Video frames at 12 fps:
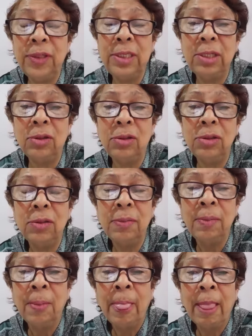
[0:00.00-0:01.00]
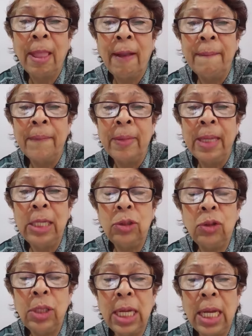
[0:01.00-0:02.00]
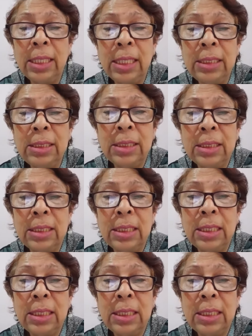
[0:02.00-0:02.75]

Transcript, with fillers: físicos, estos gigantes